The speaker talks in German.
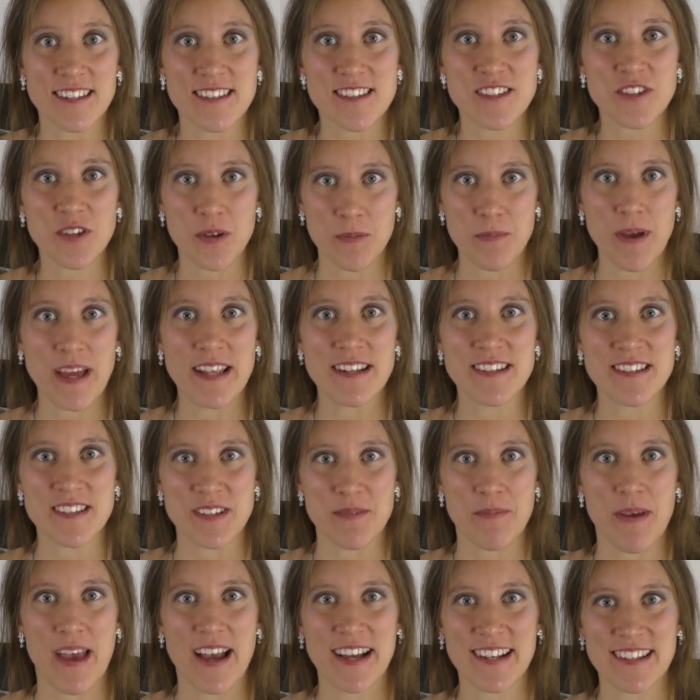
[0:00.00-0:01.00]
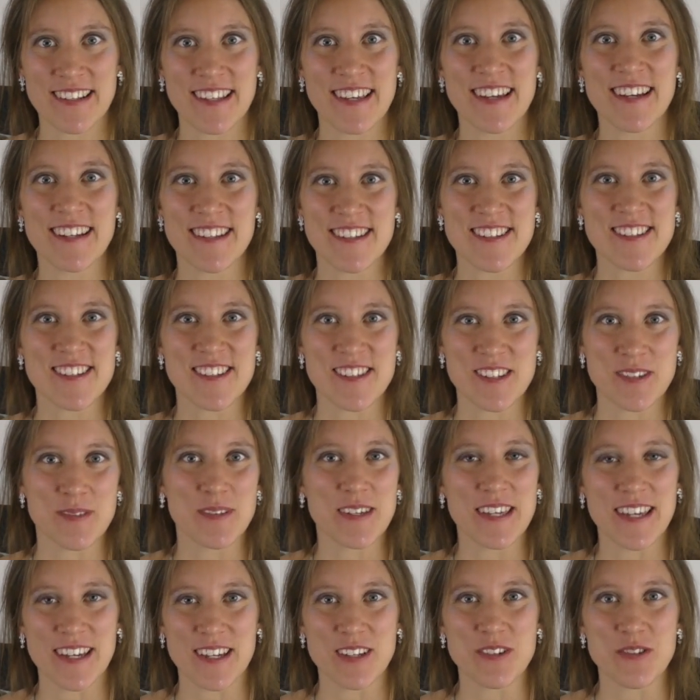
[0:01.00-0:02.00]
Instrumente, merkt ihr? Das ist so
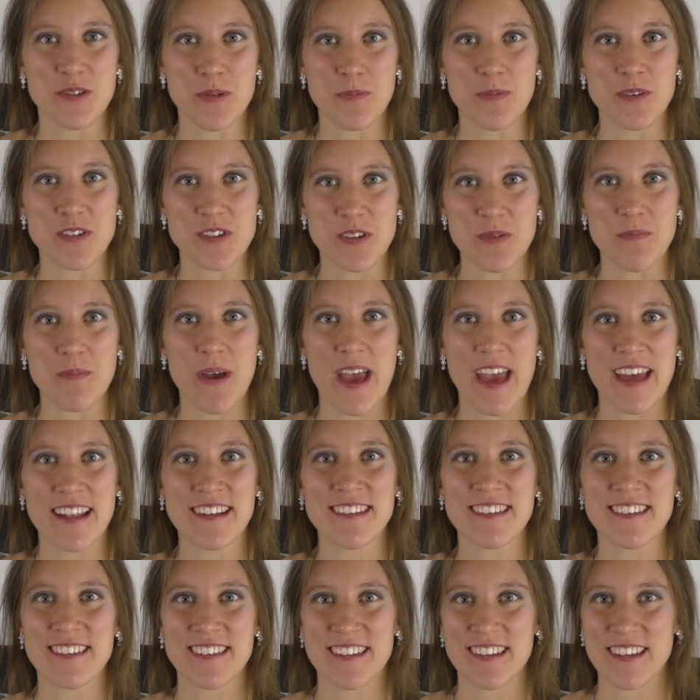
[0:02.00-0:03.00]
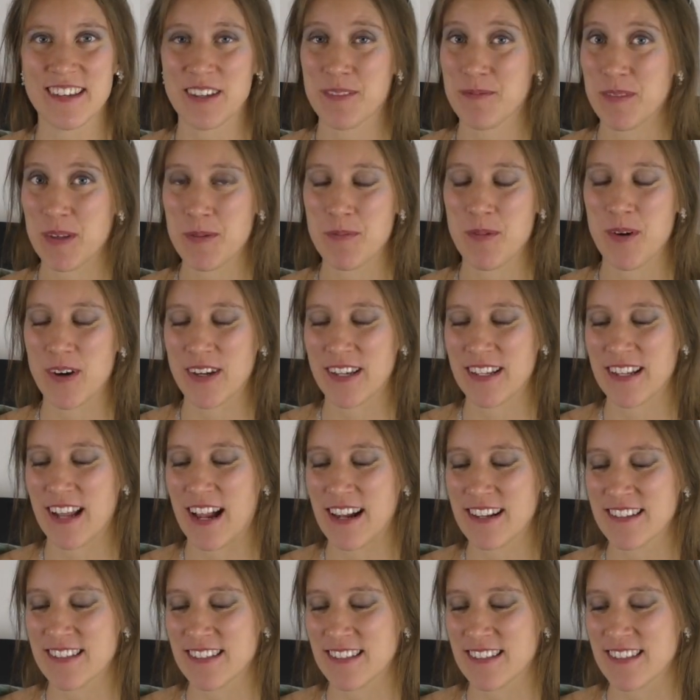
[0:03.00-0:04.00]
ihre typische Band. Ähm, Im
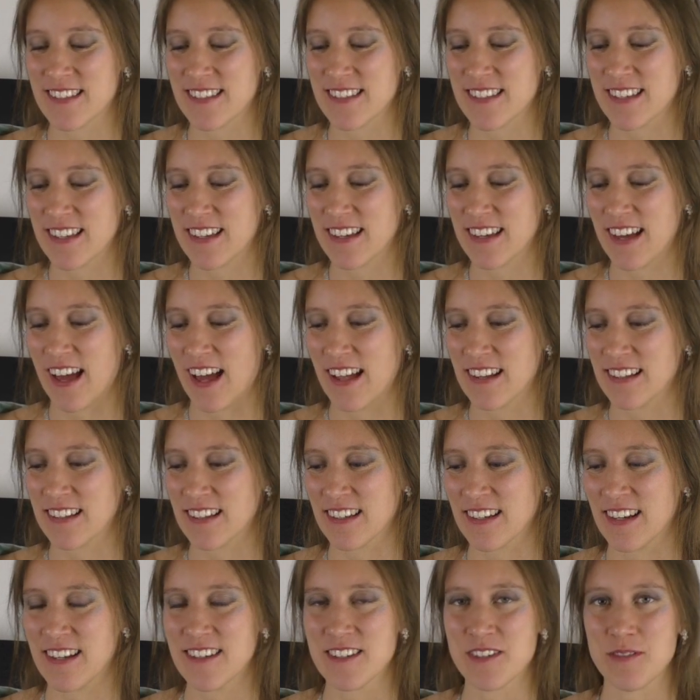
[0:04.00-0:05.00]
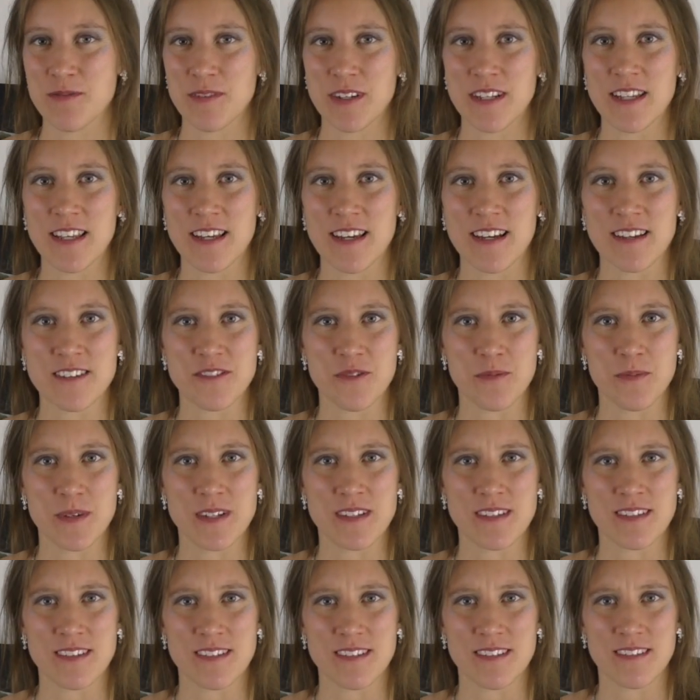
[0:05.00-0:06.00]
Original sind es andere, also weniger so
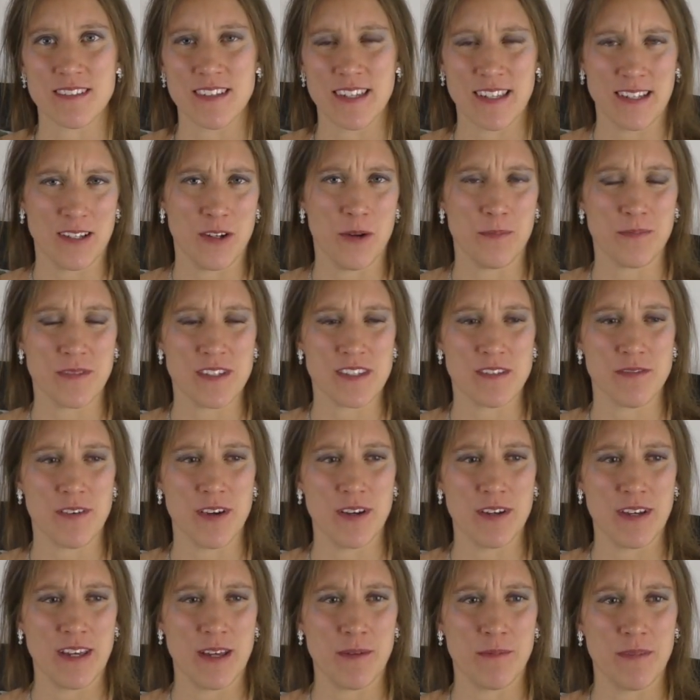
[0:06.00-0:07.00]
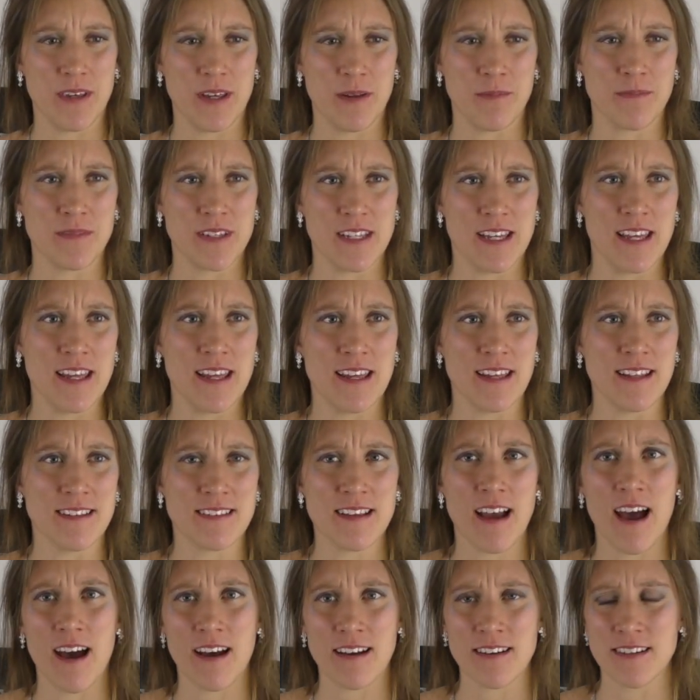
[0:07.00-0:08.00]
mit, ich glaube, das war eben, eben eine
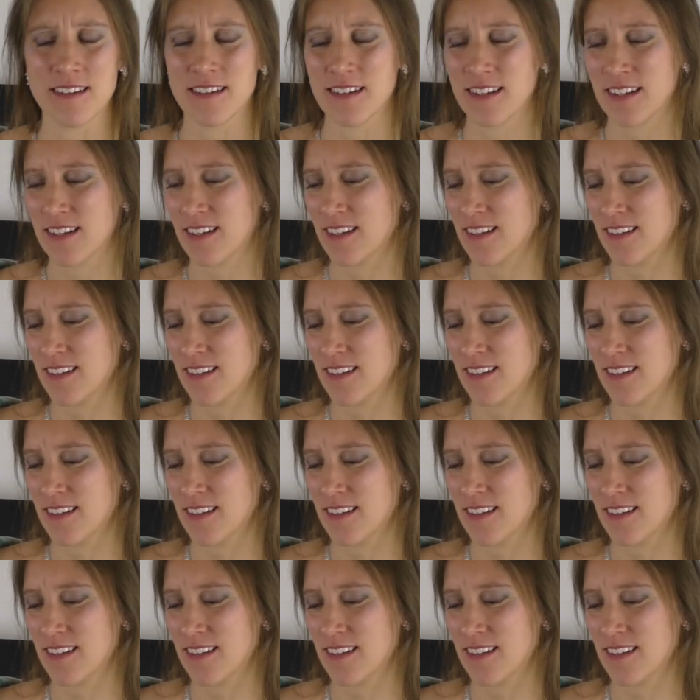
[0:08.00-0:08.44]
E-Gitarre.